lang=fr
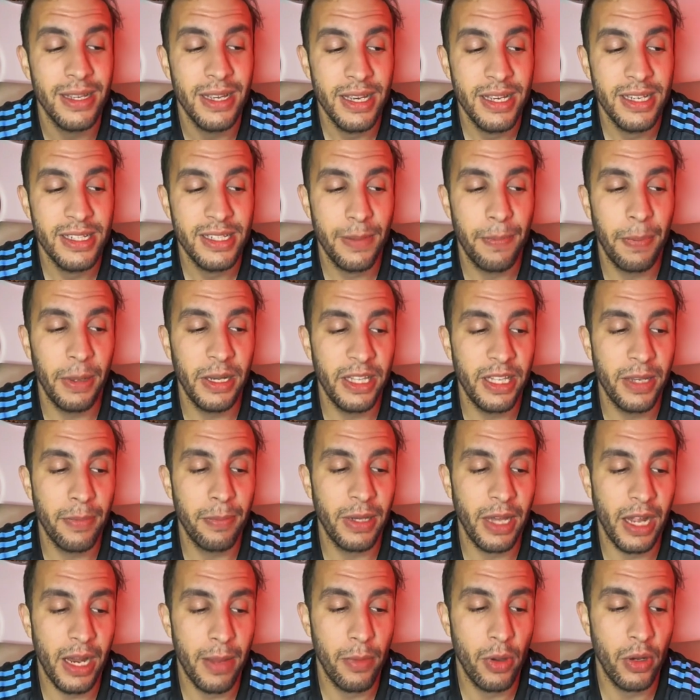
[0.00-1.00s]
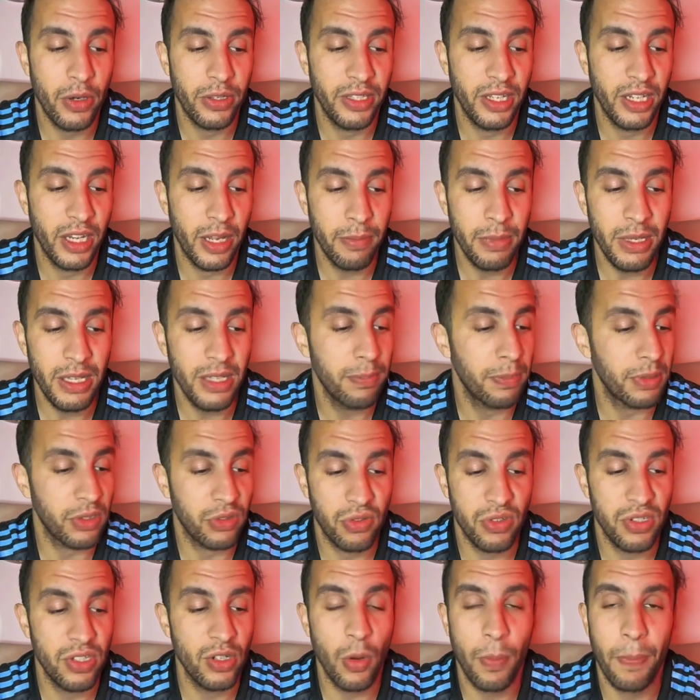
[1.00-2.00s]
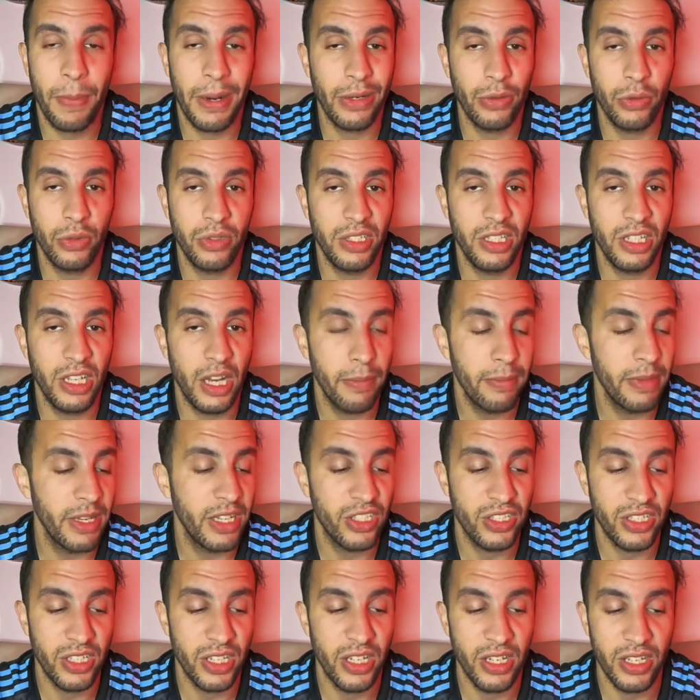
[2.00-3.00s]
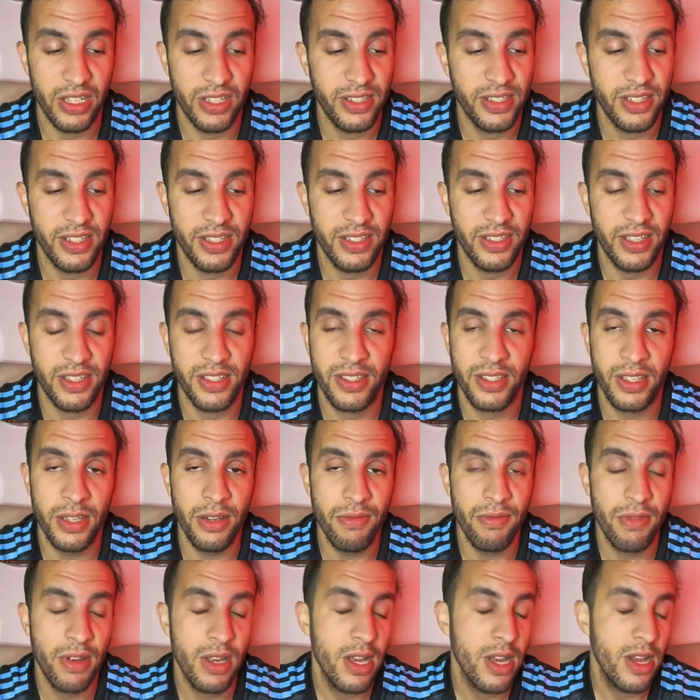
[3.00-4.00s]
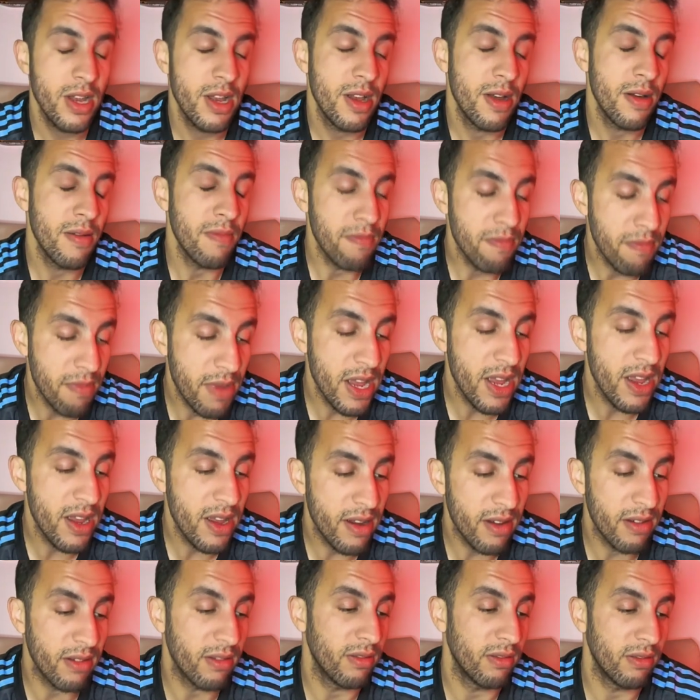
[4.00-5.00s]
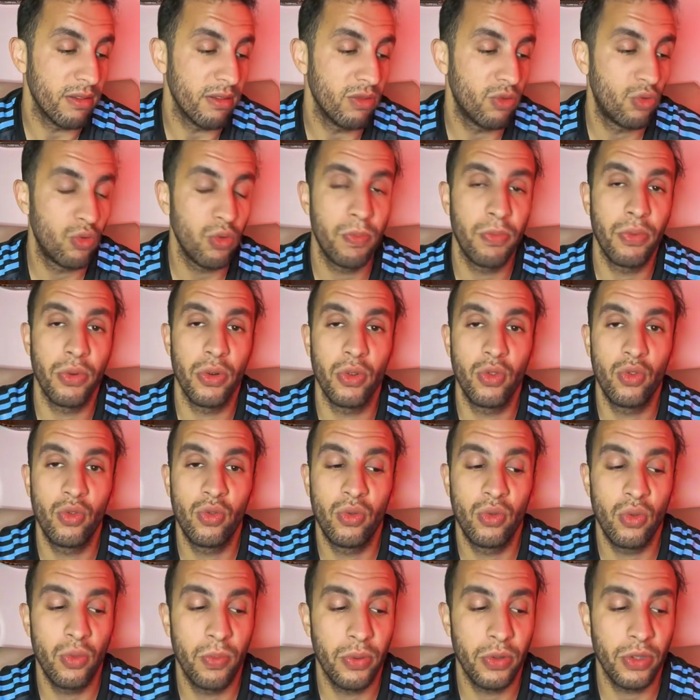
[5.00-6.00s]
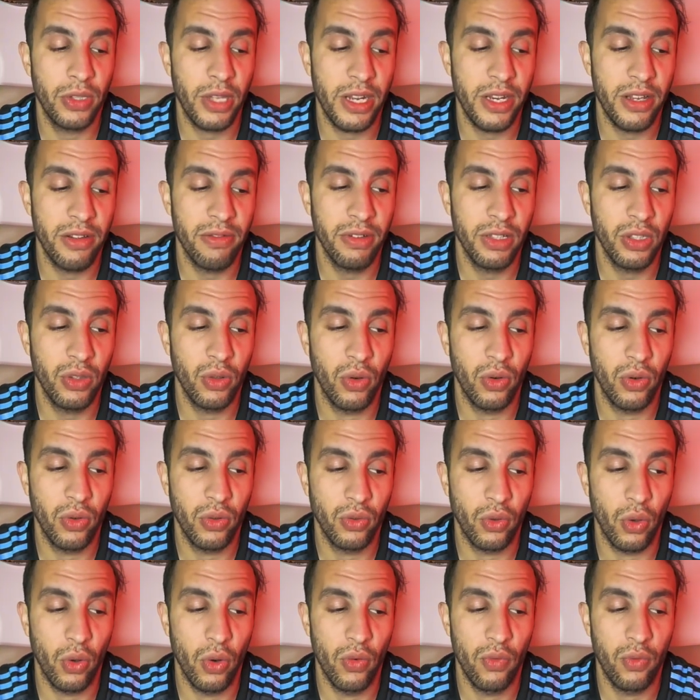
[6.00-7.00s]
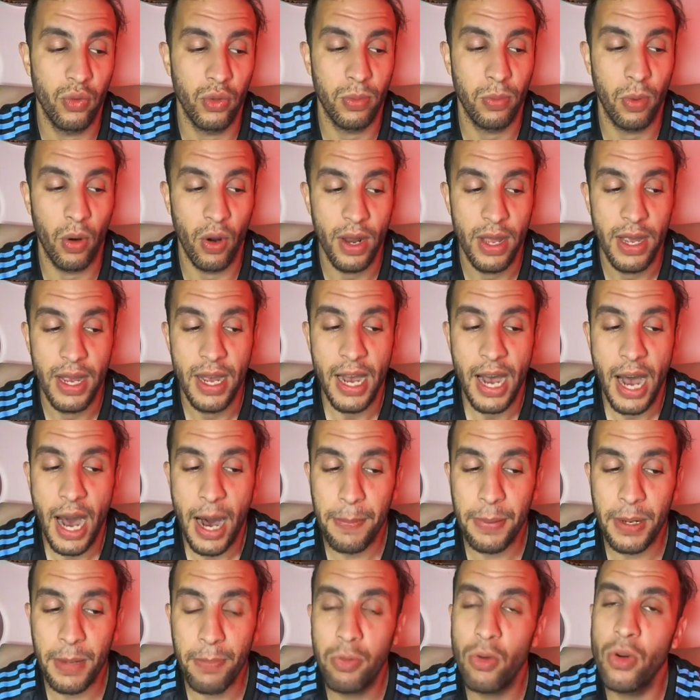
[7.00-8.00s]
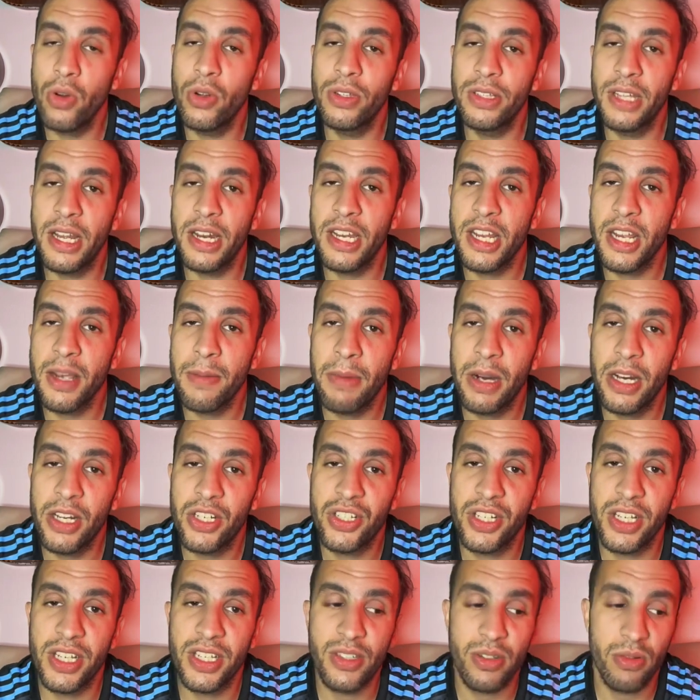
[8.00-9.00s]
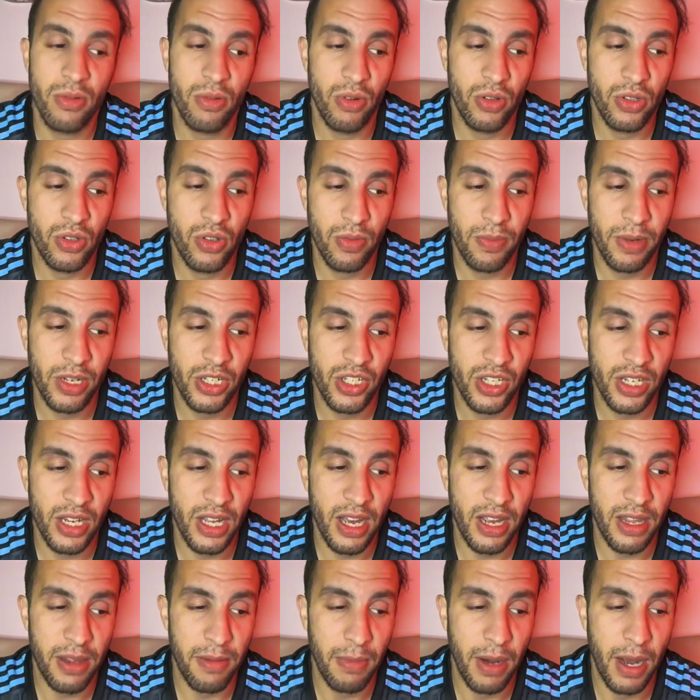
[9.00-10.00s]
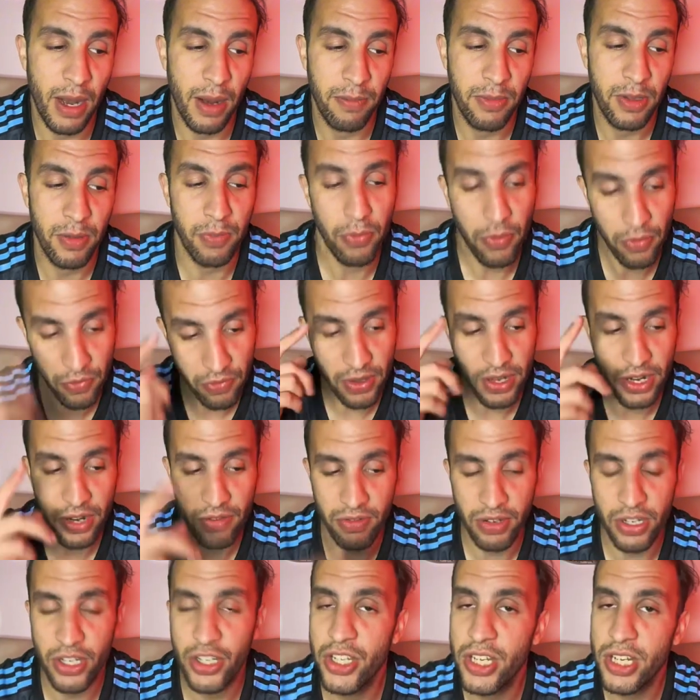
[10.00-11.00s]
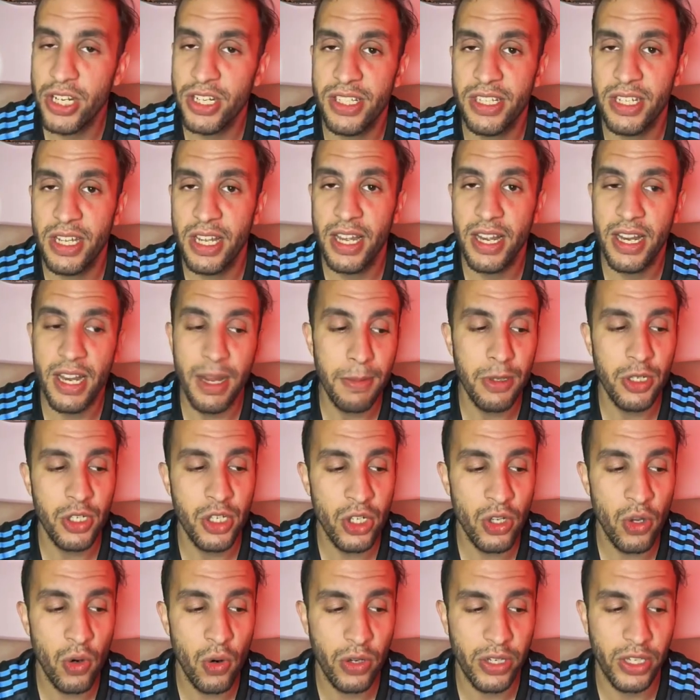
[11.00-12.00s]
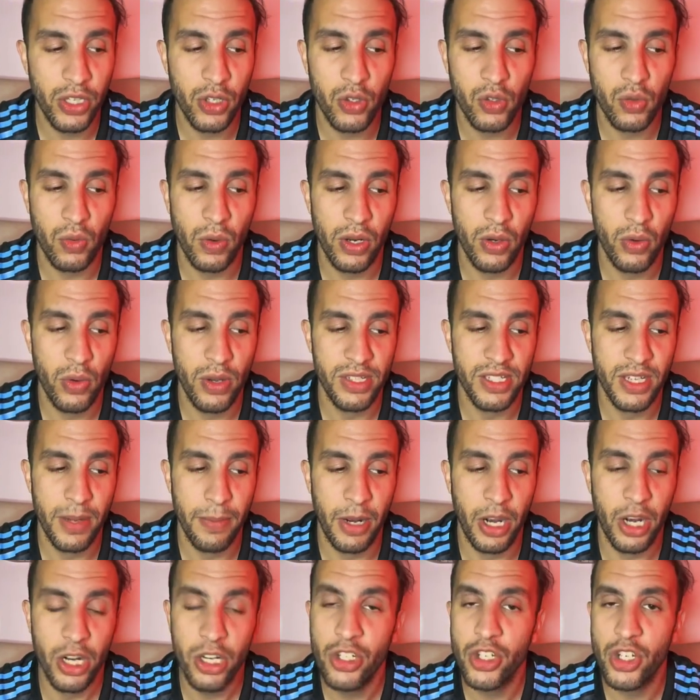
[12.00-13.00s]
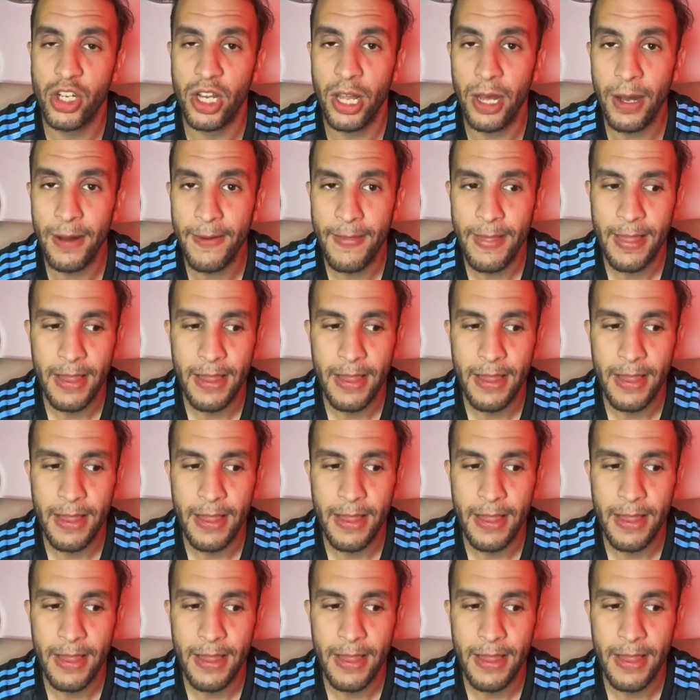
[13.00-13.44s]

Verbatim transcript: c'est pas l'équipe qui a la meilleure dynamique, parce que si on parle de dynamique, c'est Strife Mais euh, tout, peut, tout peut arriver dans, dans, le football. Après, pour le dernier match, et ce, ce match-là, il m'a un petit peu fait réfléchir, c'est l'MCO qui reçoit l'USM Khunchla.